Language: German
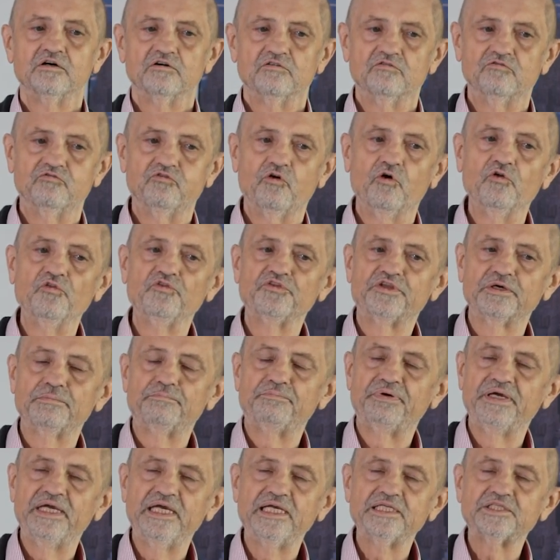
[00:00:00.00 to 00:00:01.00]
die der
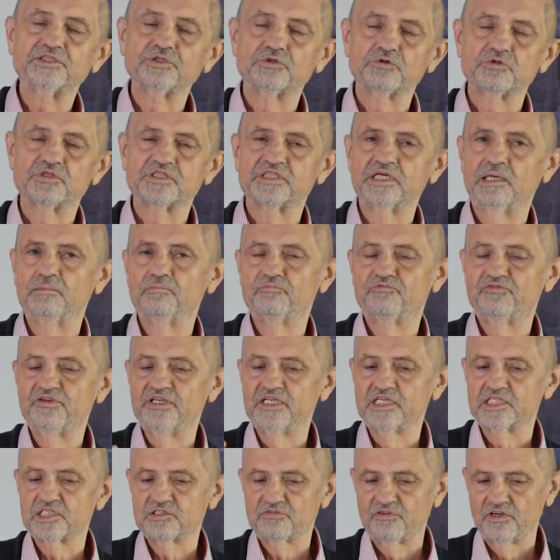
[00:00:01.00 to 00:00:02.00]
Petrus am
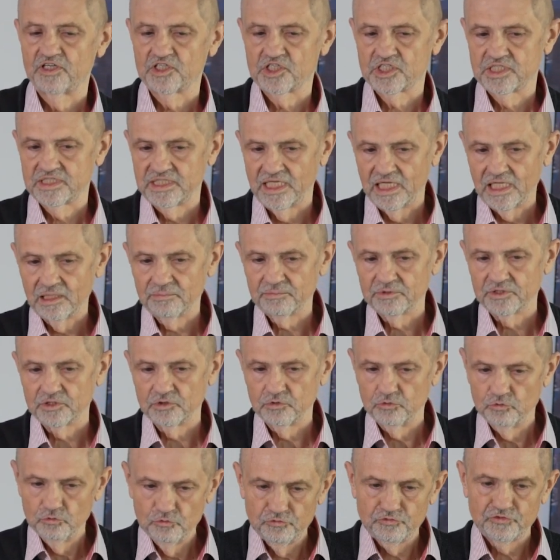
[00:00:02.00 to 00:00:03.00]
Pfingstfest
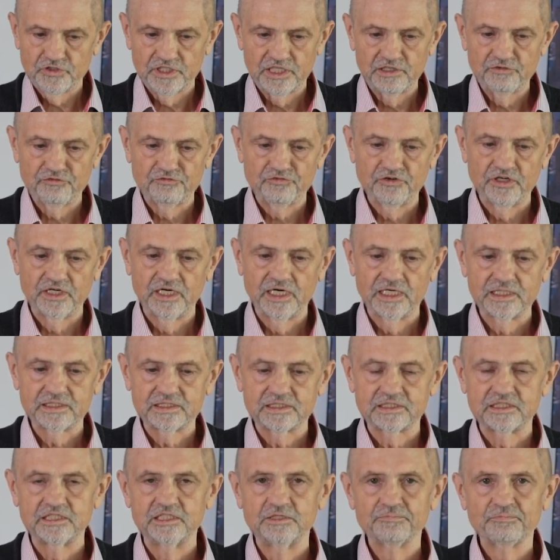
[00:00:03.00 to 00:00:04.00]
selber aufgegriffen
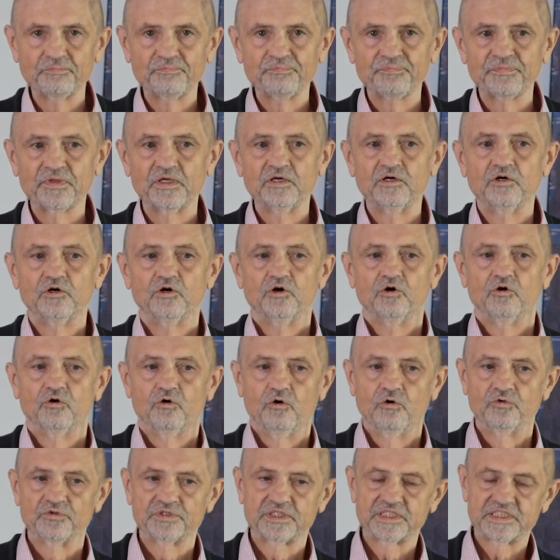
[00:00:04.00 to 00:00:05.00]
hat
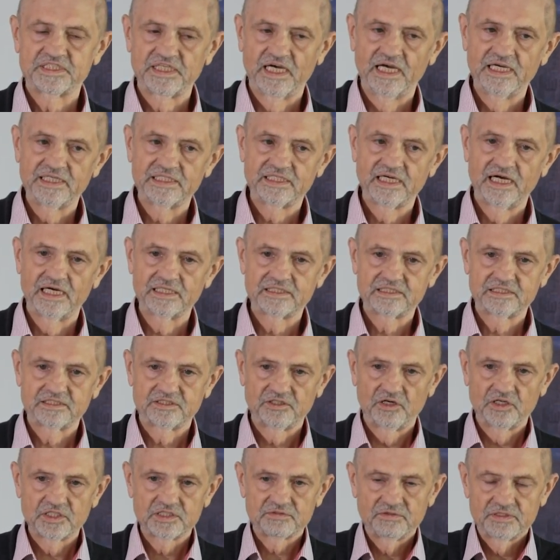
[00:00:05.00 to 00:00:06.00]
und gesagt hat,
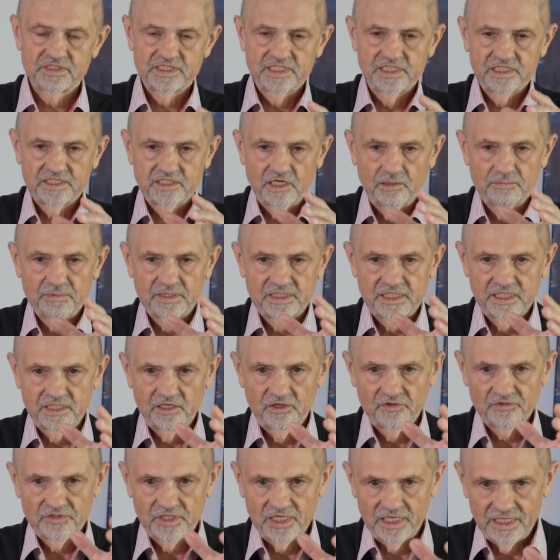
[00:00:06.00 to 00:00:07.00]
das, was ihr da
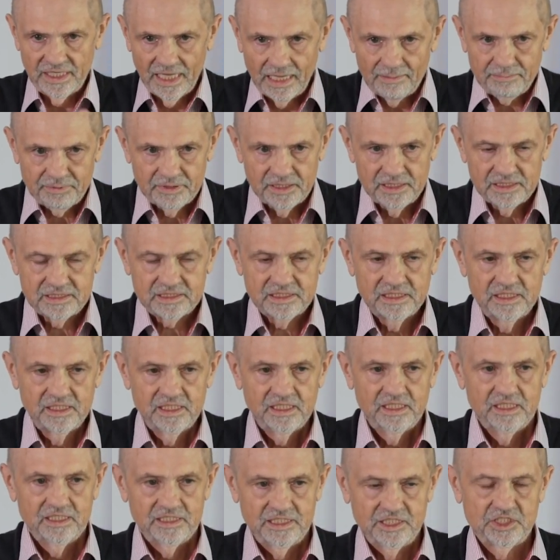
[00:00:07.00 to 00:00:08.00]
miteinander lebt,
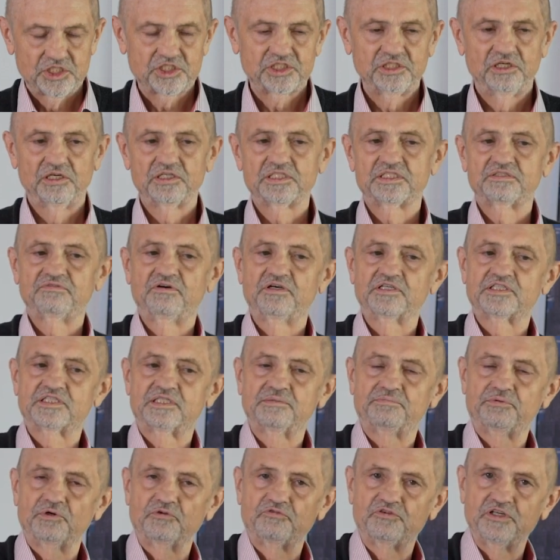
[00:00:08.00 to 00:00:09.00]
ist das, was
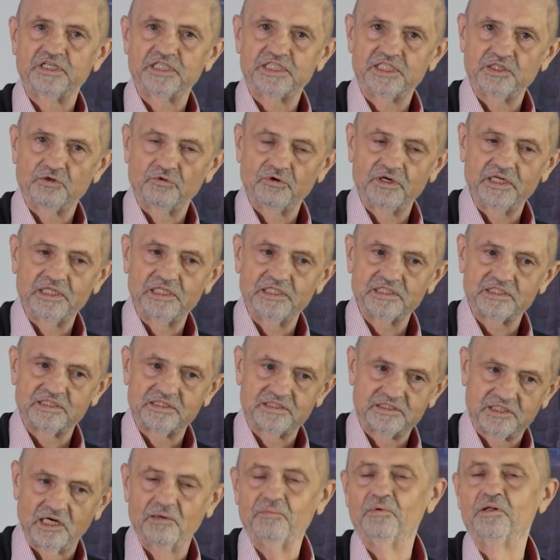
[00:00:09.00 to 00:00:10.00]
der Prophet Joel
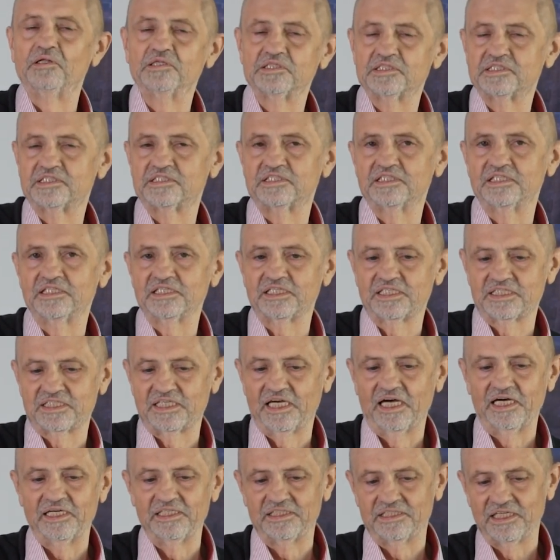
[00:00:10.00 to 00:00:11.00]
damals
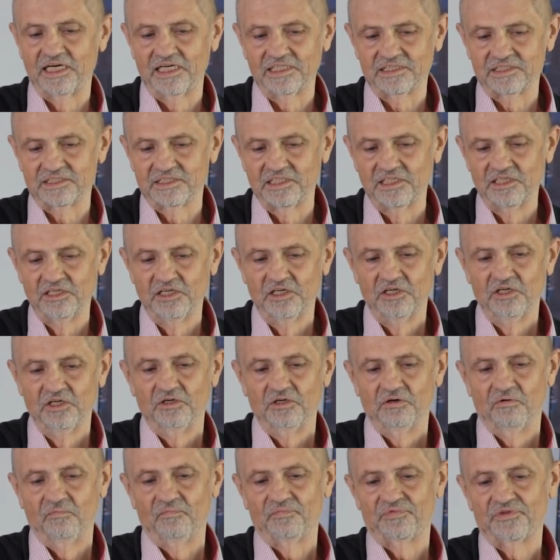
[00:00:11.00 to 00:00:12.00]
gesagt hat.
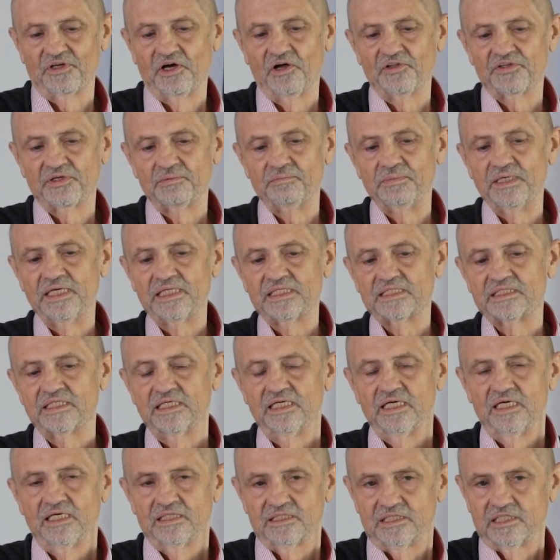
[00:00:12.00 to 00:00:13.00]
Und damit
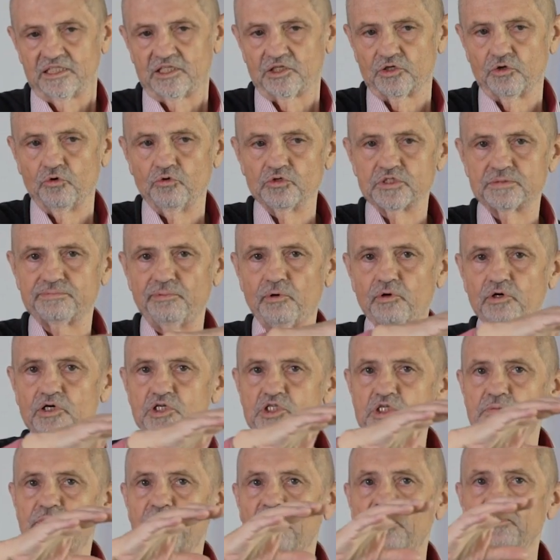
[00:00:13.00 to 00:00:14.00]
den
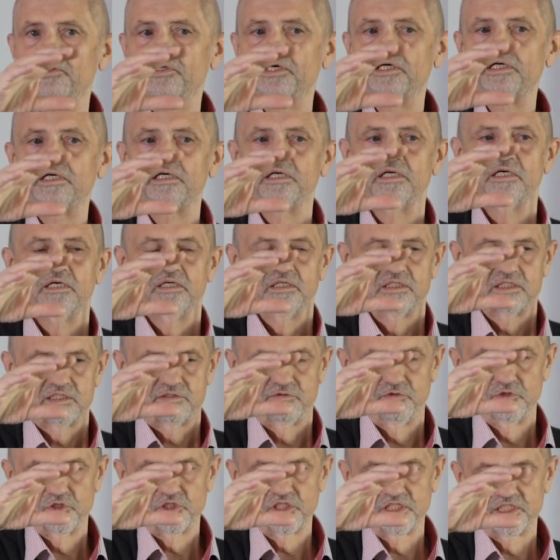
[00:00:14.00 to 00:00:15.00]
Grossbogen spannen
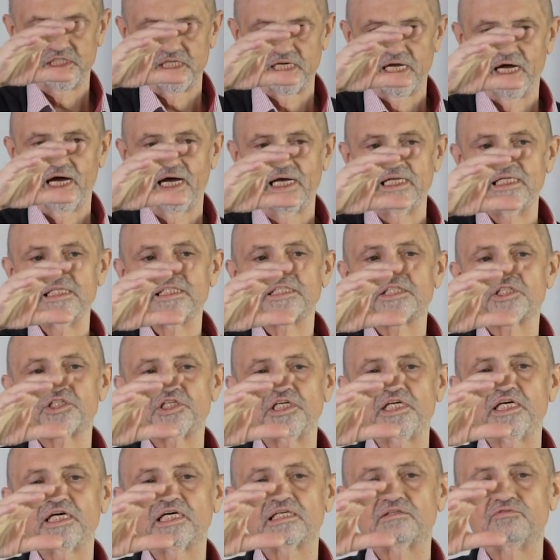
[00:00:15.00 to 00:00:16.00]
zwischen der
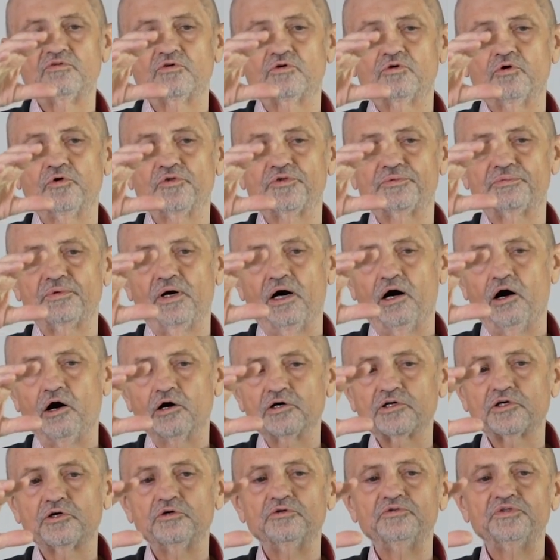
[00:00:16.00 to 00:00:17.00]
Heilsgeschichte, wo Gott
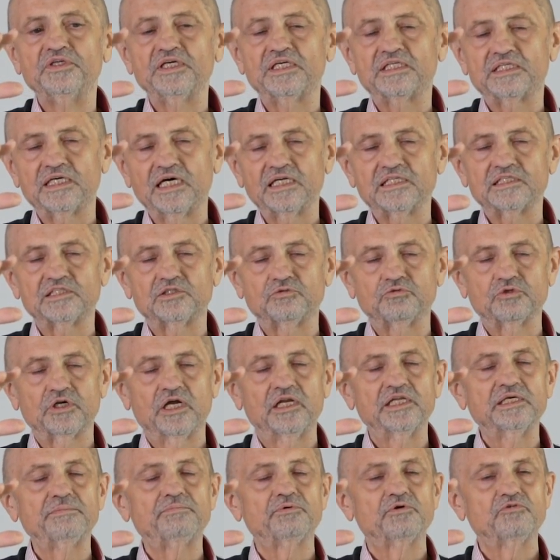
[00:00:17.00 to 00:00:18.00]
angekündigt hat durch
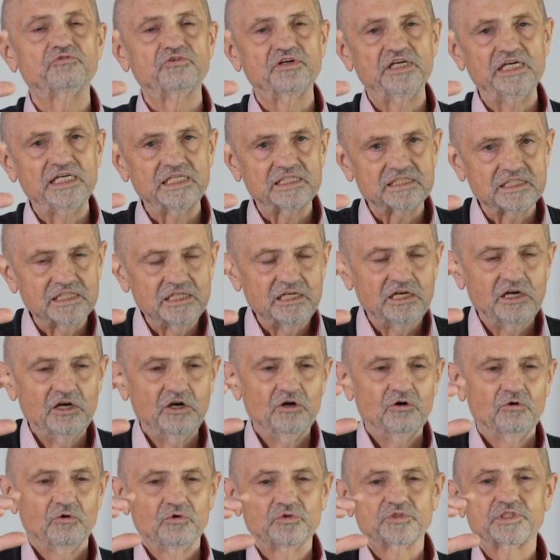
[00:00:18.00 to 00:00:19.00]
alle Propheten
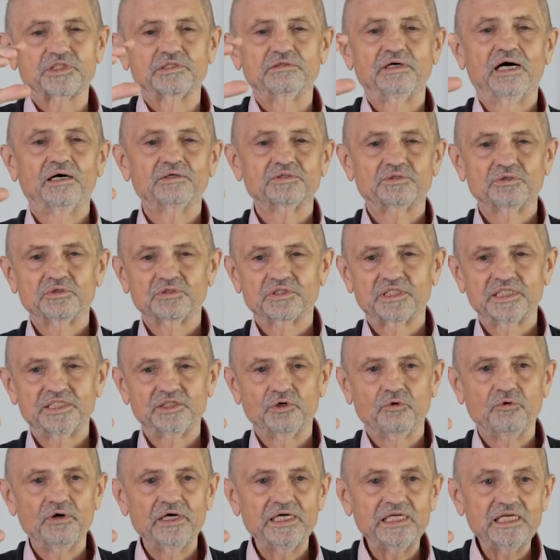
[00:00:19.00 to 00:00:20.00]
und so auch durch den
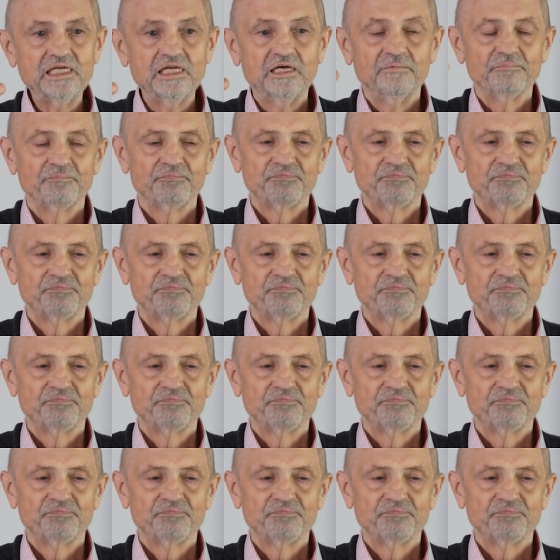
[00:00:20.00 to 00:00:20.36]
Joel,